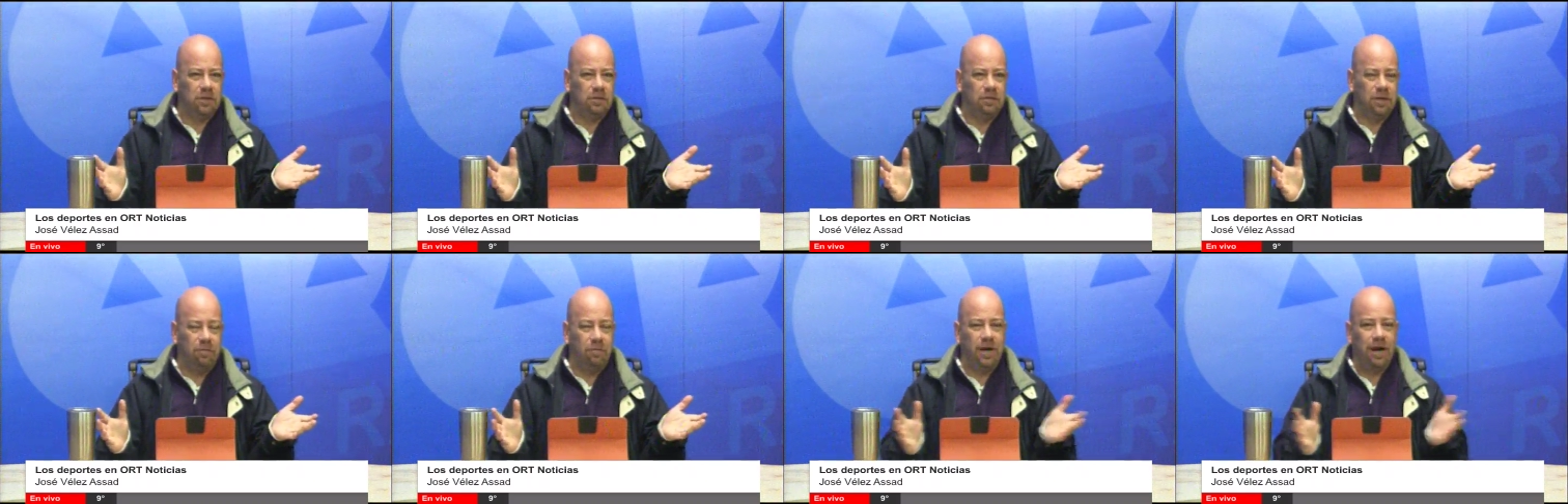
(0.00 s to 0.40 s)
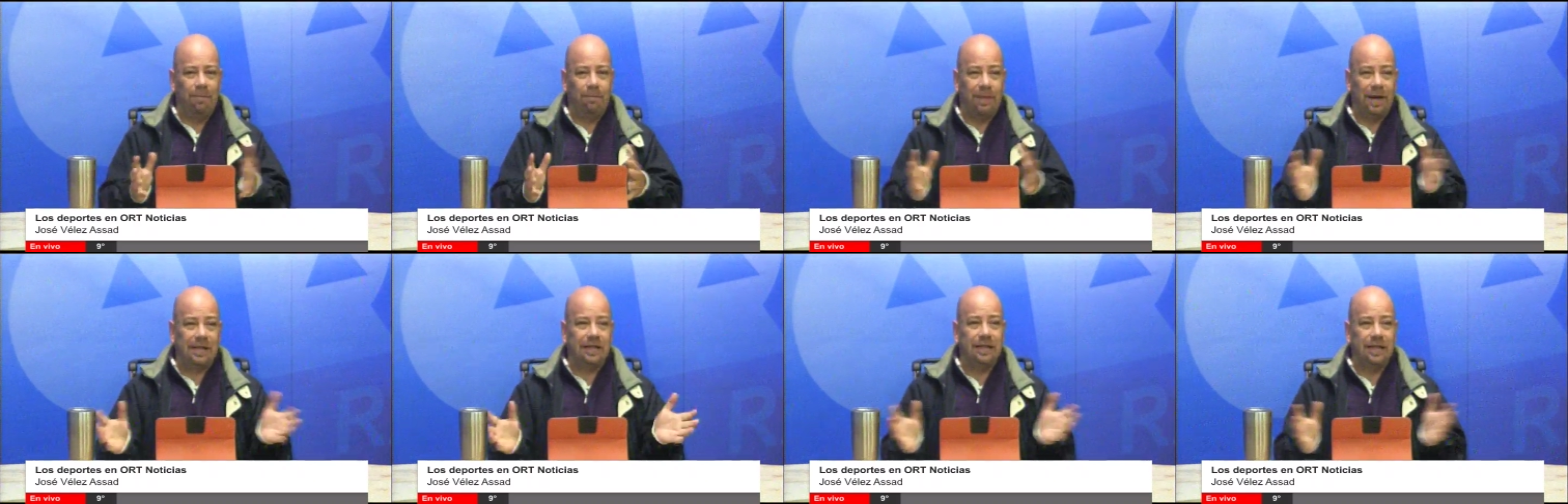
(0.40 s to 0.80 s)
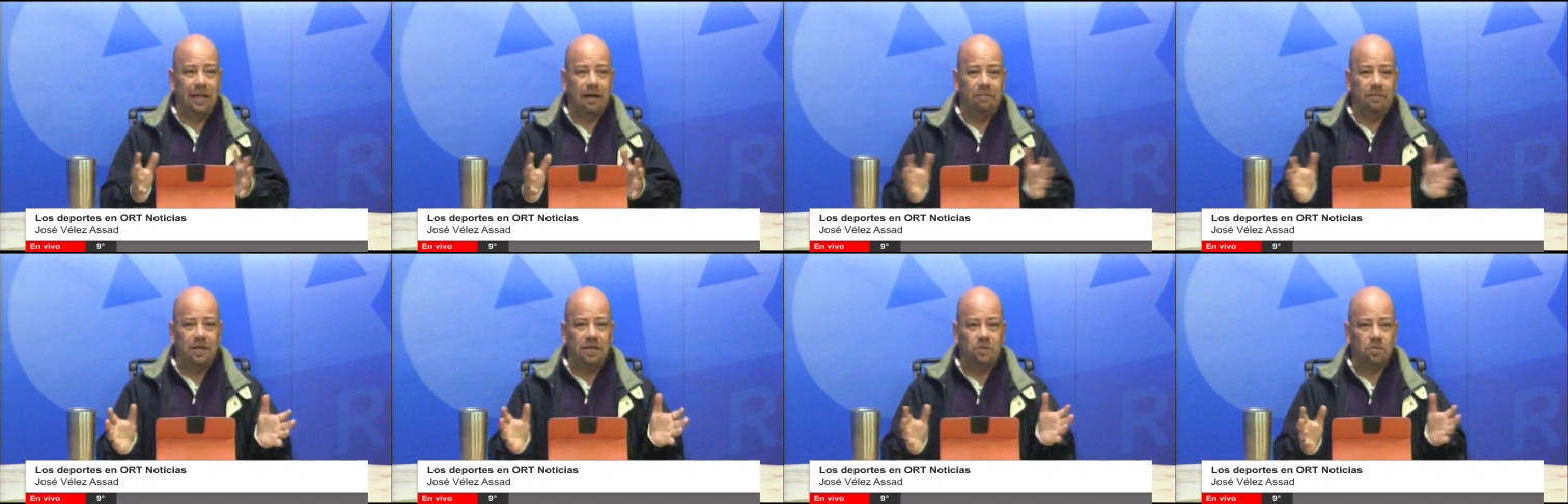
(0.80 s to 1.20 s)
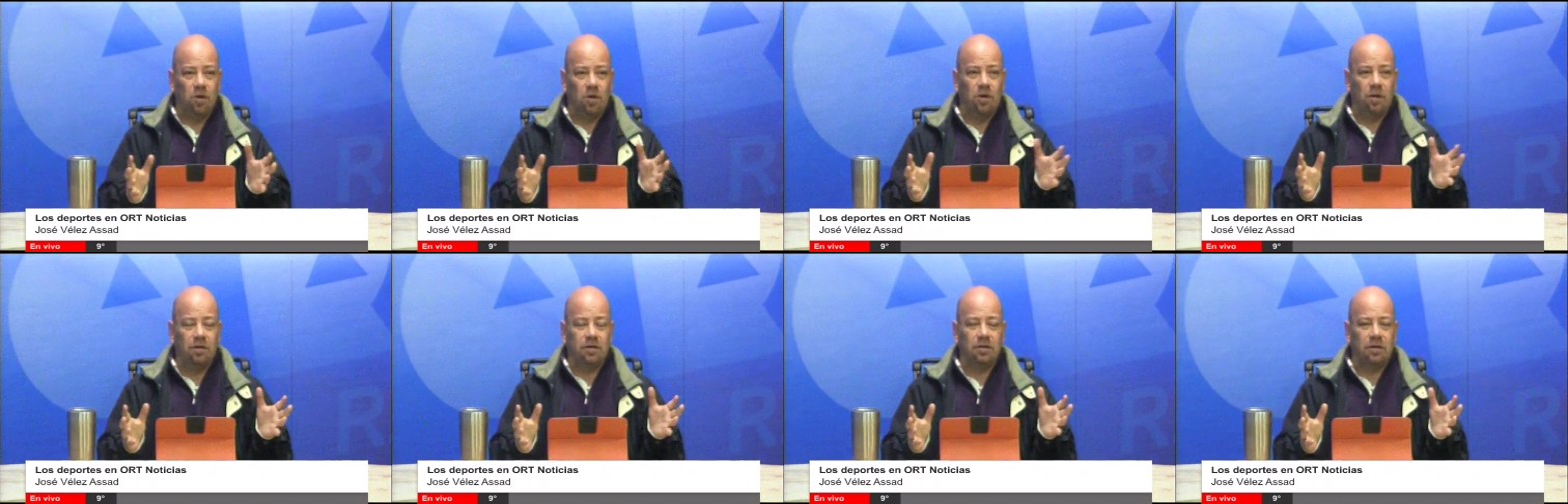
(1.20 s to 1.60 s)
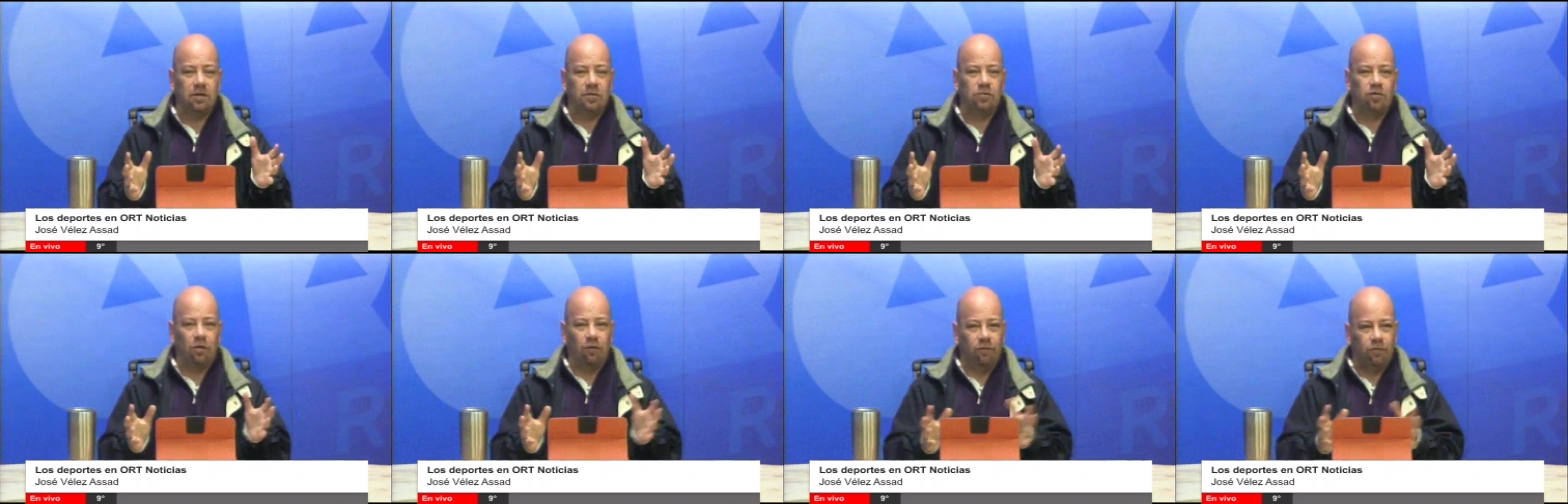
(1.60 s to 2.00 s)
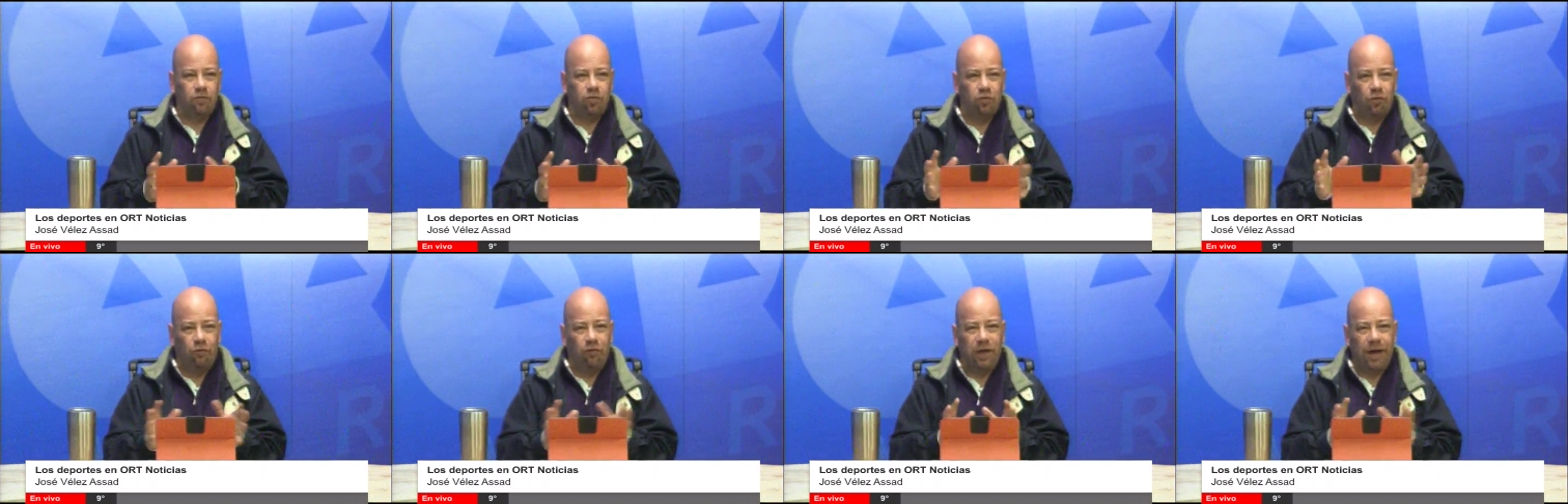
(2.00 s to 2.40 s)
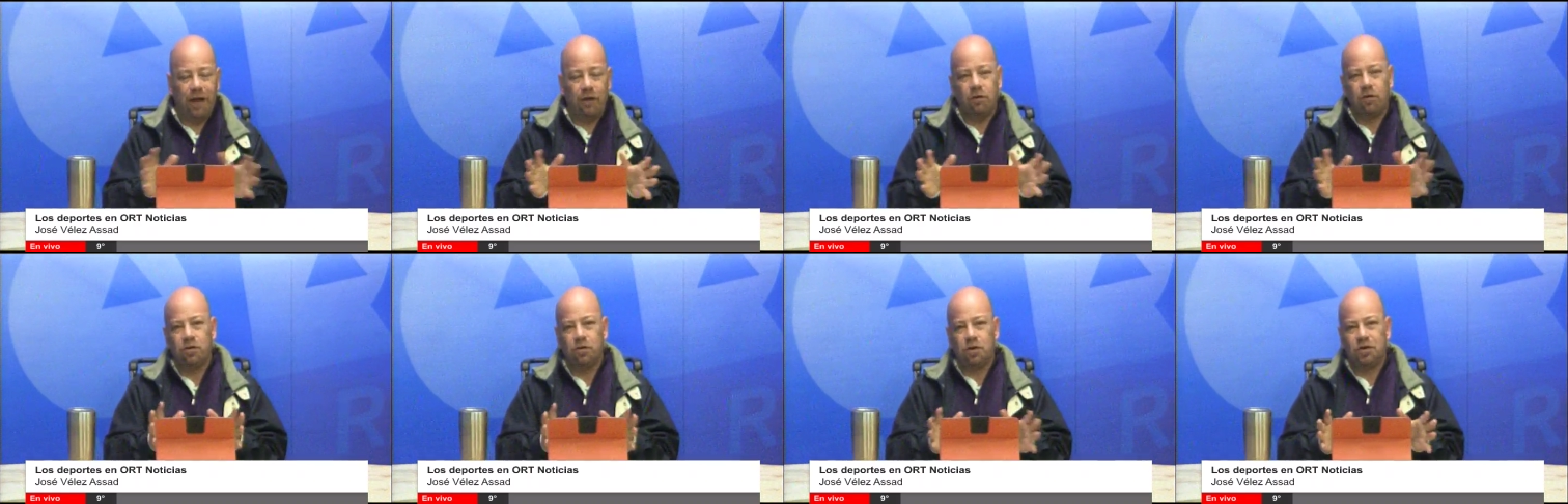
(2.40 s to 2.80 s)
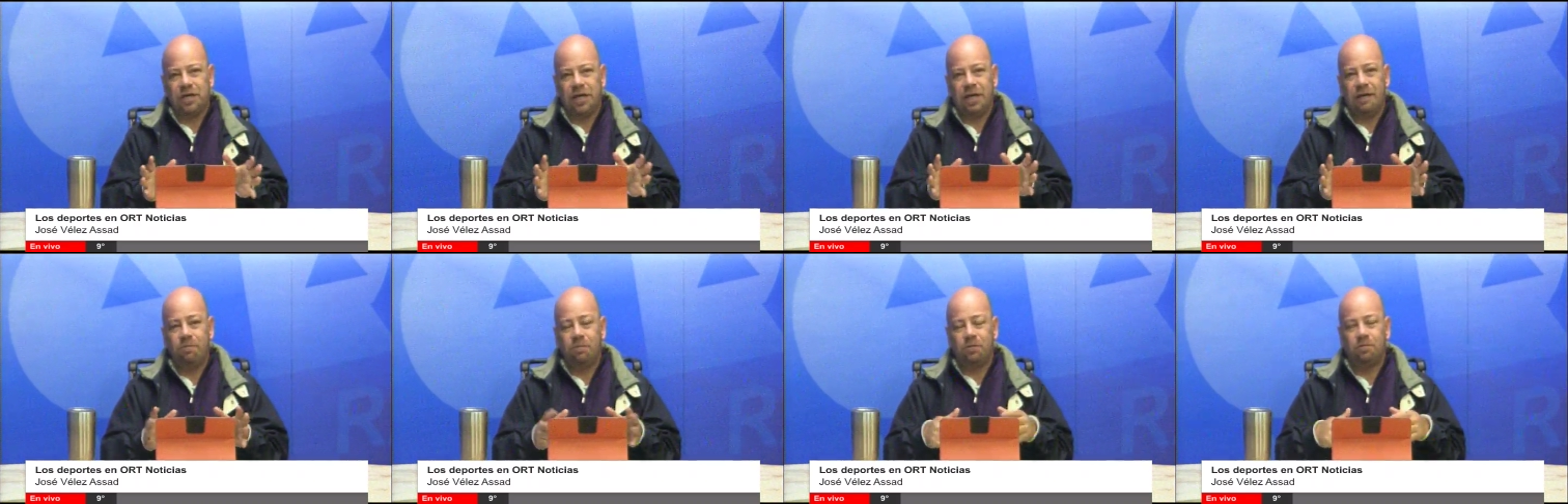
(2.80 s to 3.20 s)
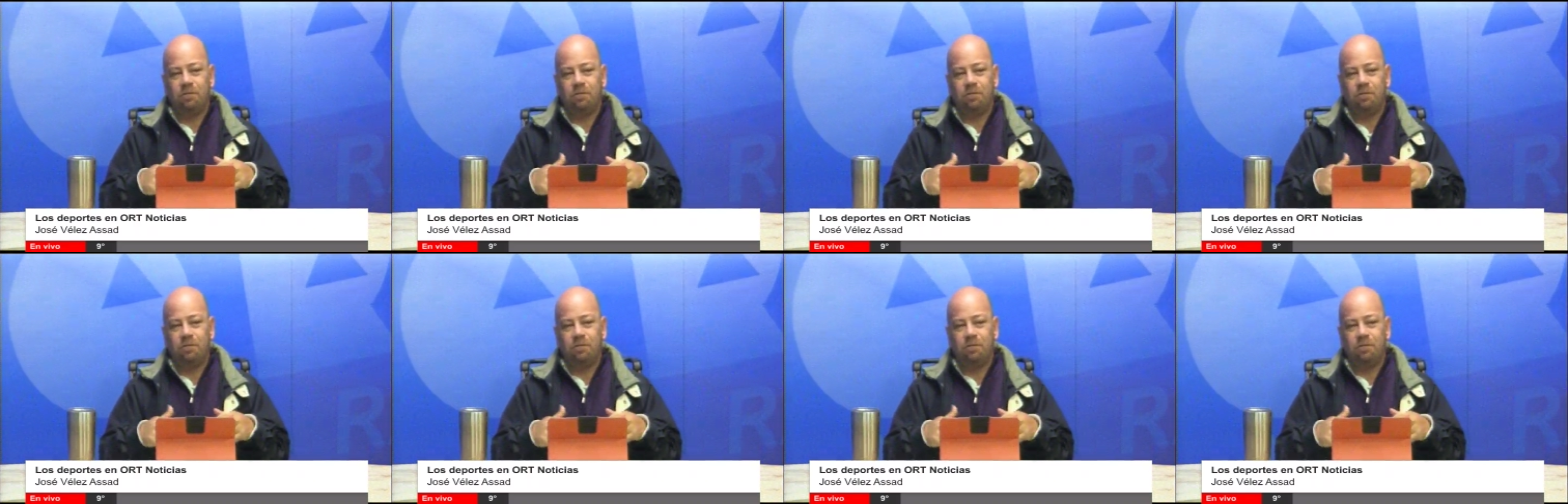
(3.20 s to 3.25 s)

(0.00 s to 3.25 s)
en una buena parte del mismo eh, sufrieron los dos equipos